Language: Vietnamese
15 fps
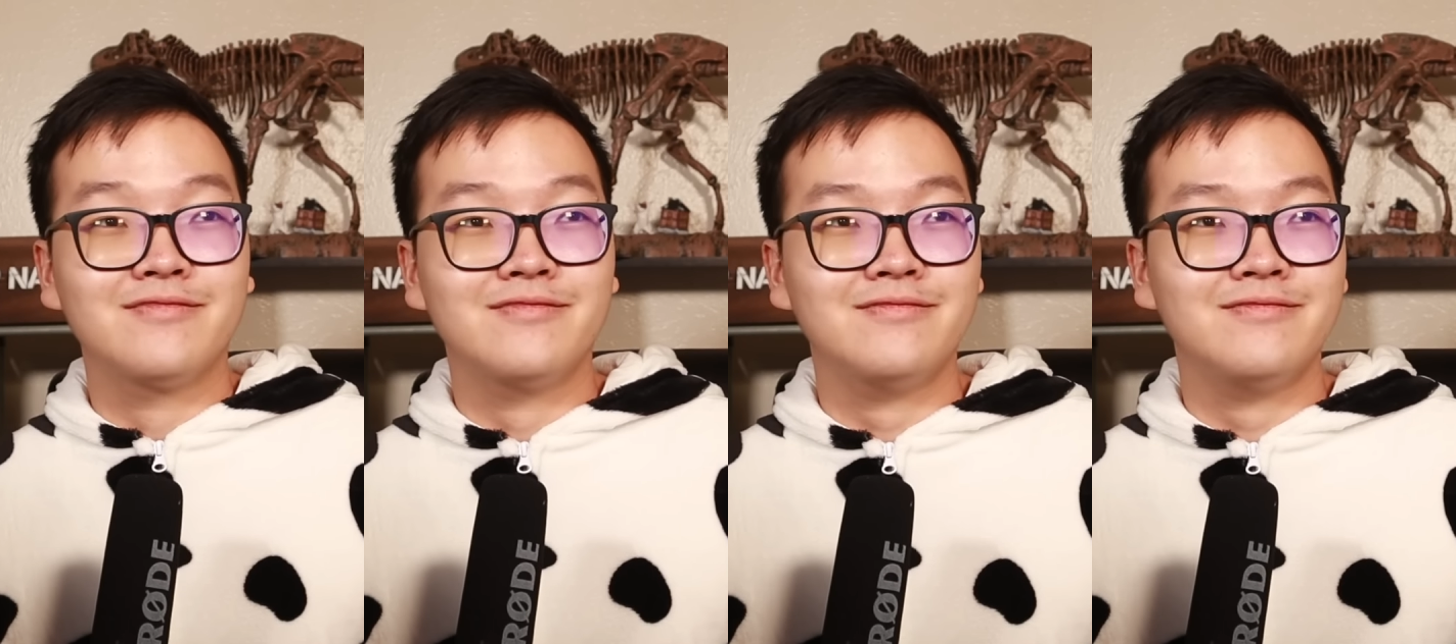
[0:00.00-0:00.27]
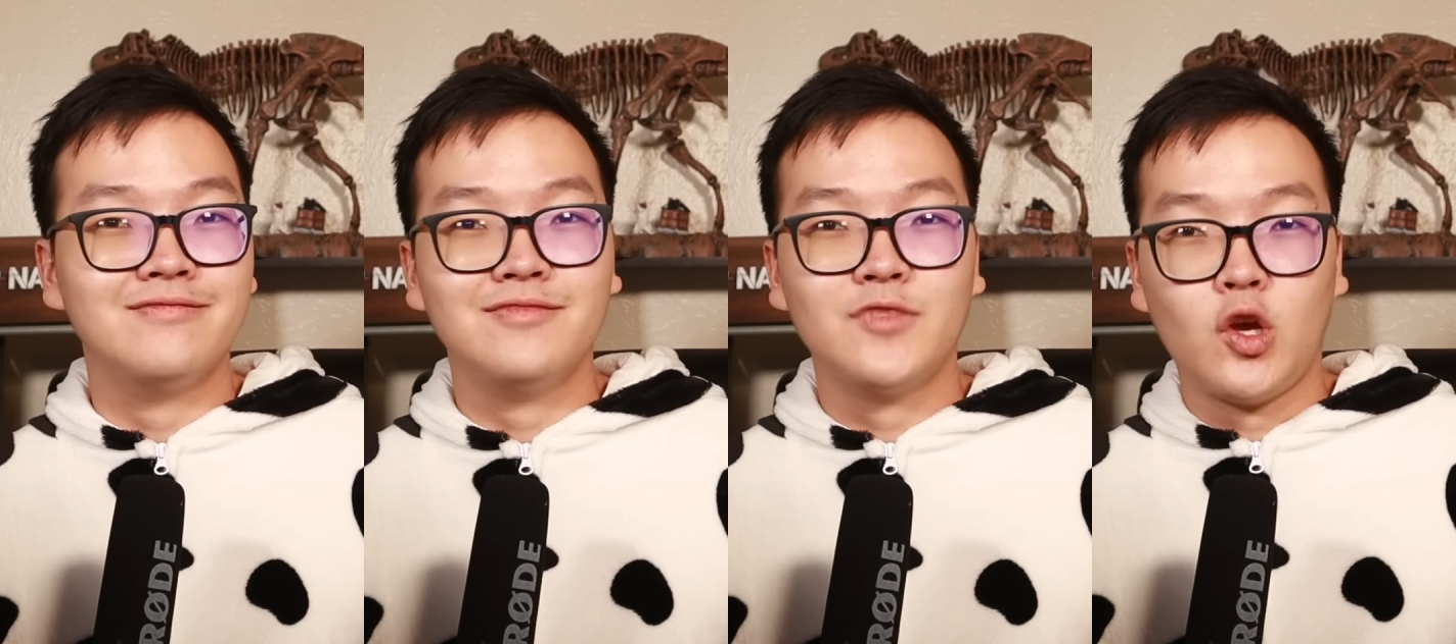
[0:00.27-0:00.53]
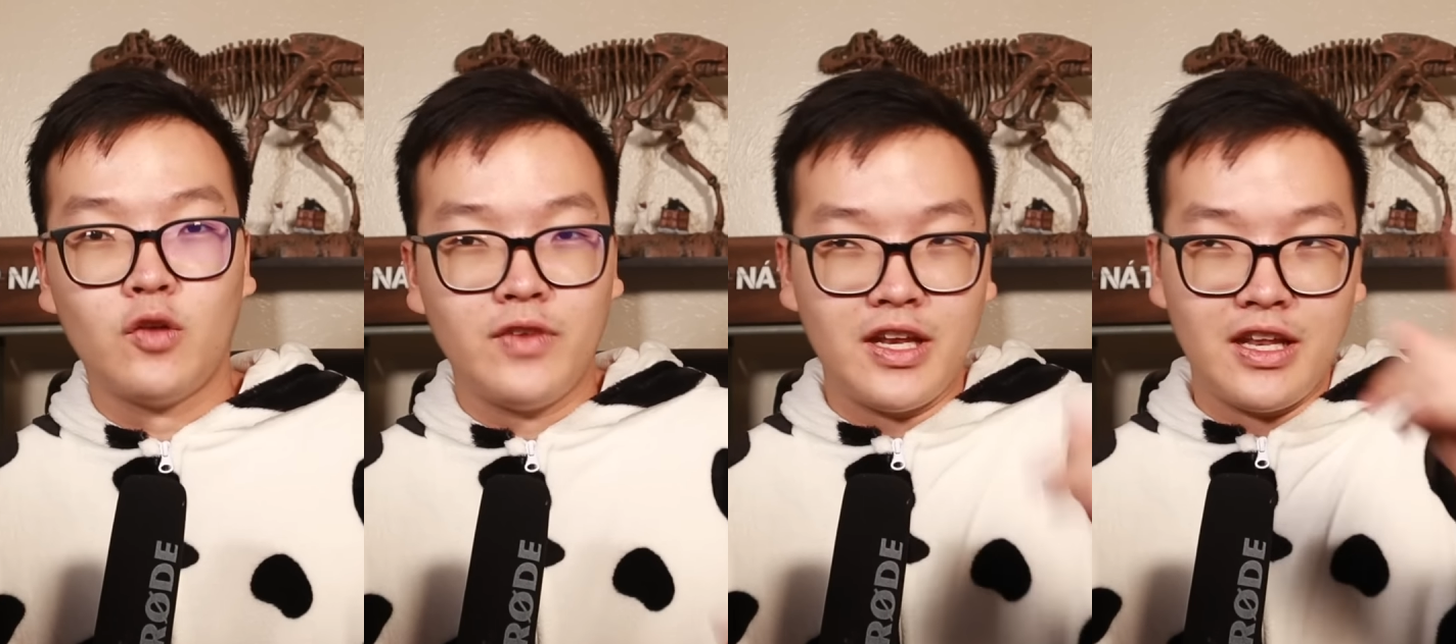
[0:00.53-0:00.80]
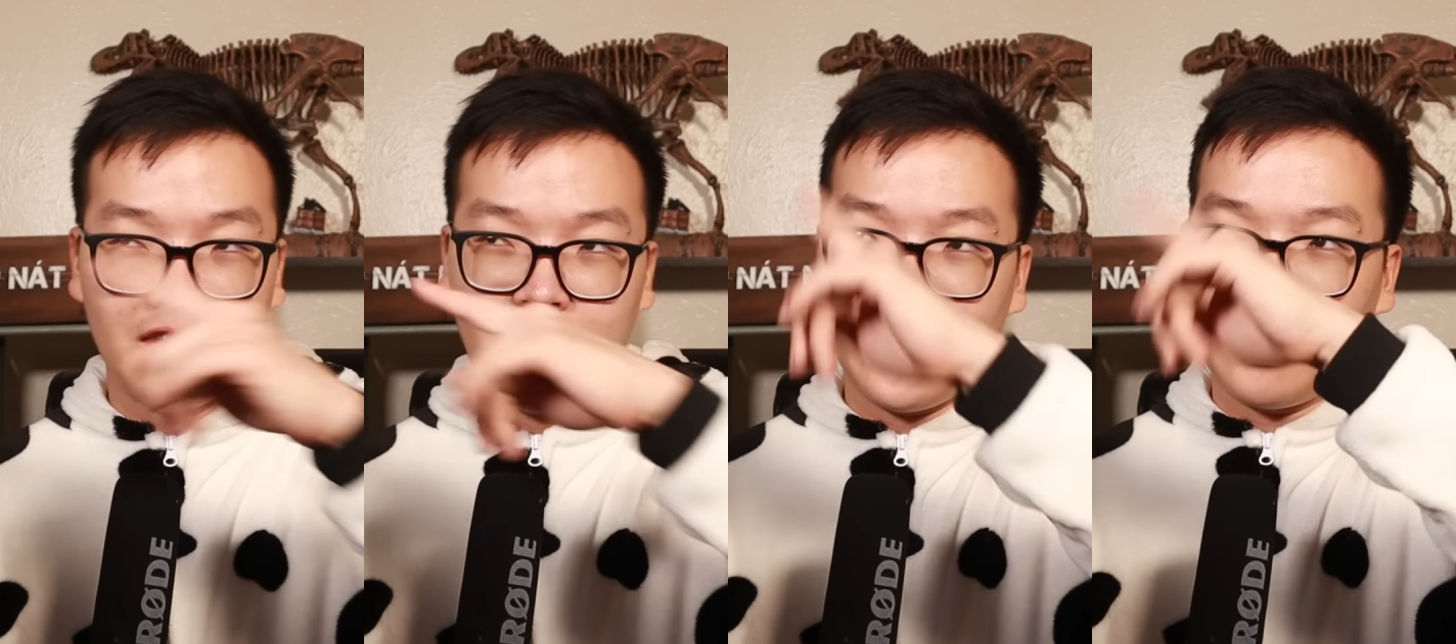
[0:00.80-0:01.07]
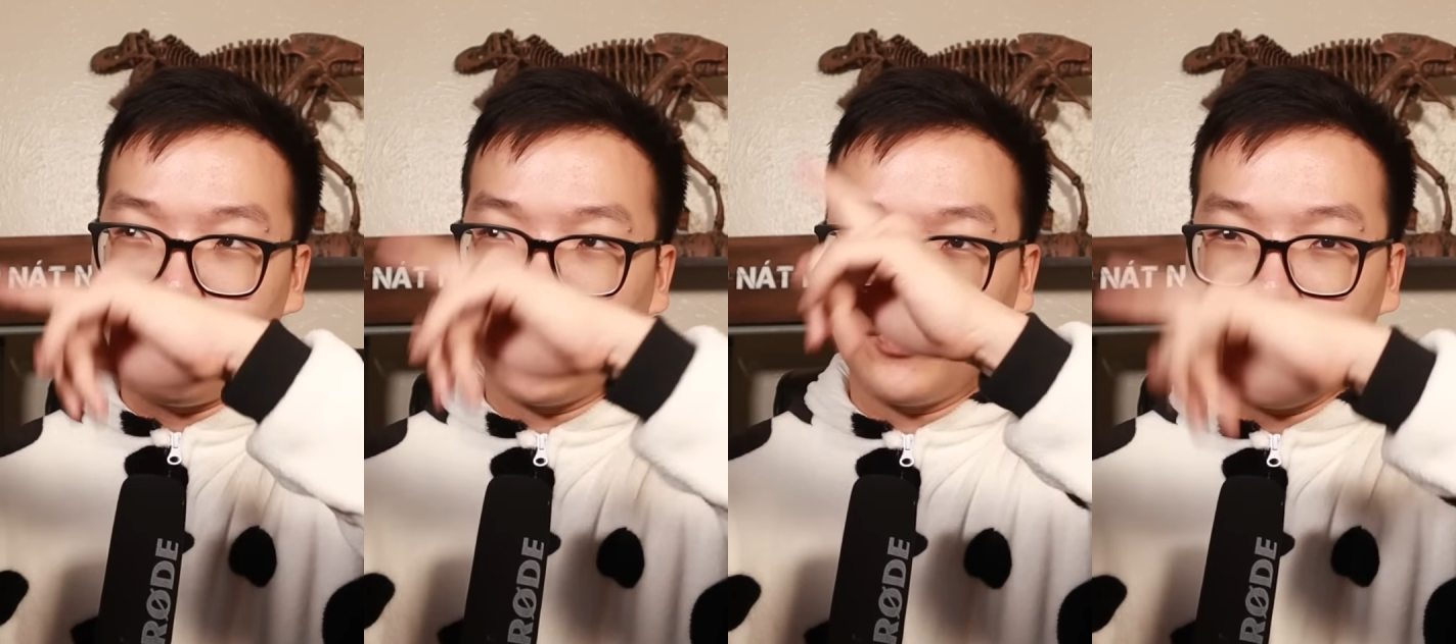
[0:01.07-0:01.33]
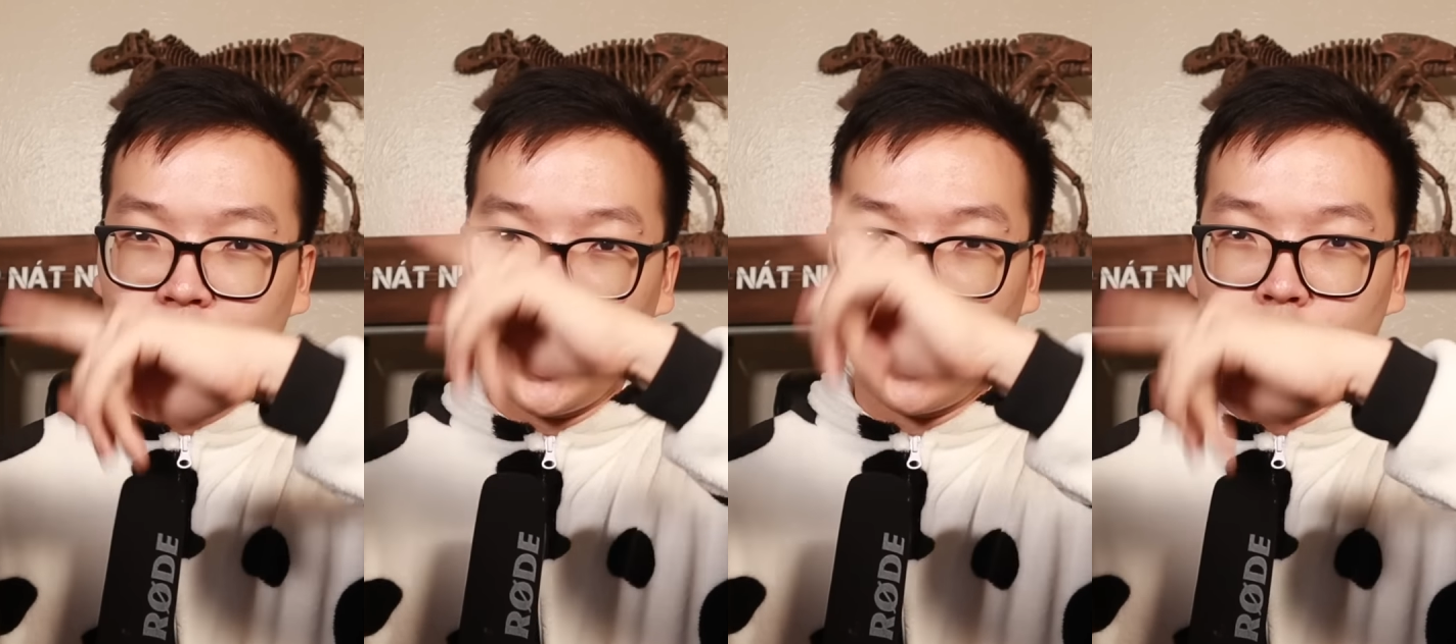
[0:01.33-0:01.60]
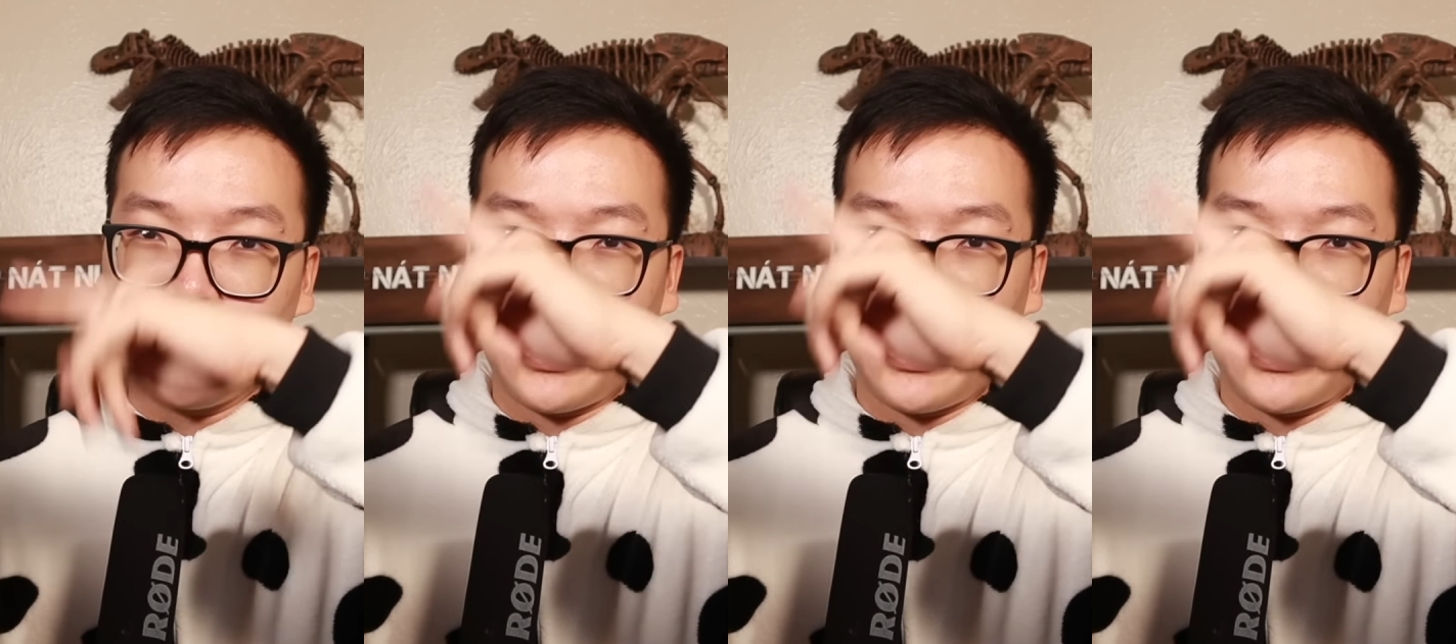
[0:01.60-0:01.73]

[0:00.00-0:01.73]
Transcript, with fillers: uhm, Còn đây là một video